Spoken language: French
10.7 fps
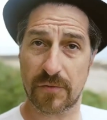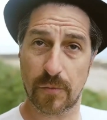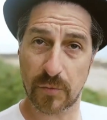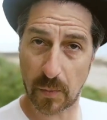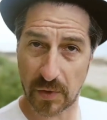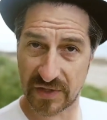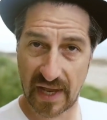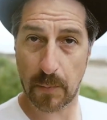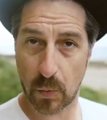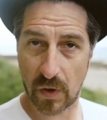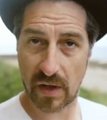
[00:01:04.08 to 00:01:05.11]
si vous me demandiez à
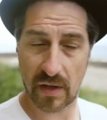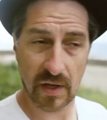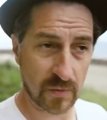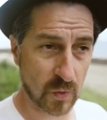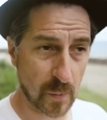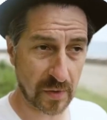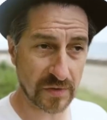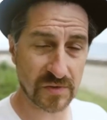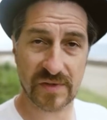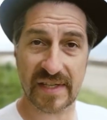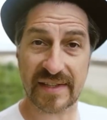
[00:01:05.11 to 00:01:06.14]
moi de comprendre
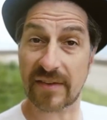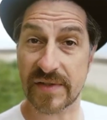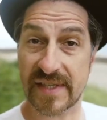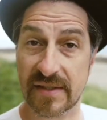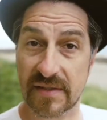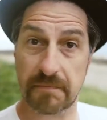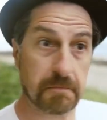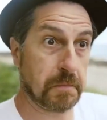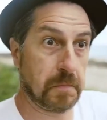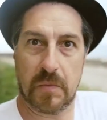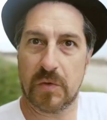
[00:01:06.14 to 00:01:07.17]
ce que c'est que d'être enceinte
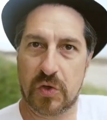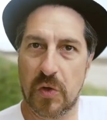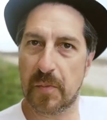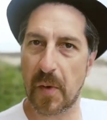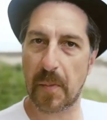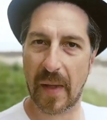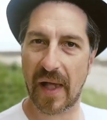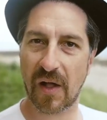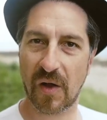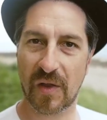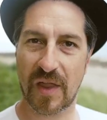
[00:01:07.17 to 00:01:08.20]
je ne peux pas
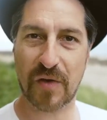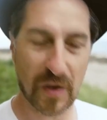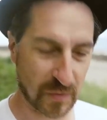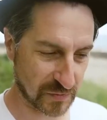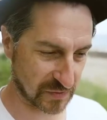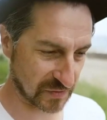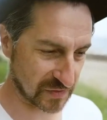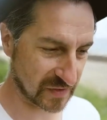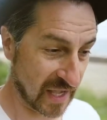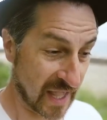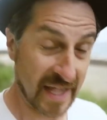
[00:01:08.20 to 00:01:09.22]
en avoir conscience.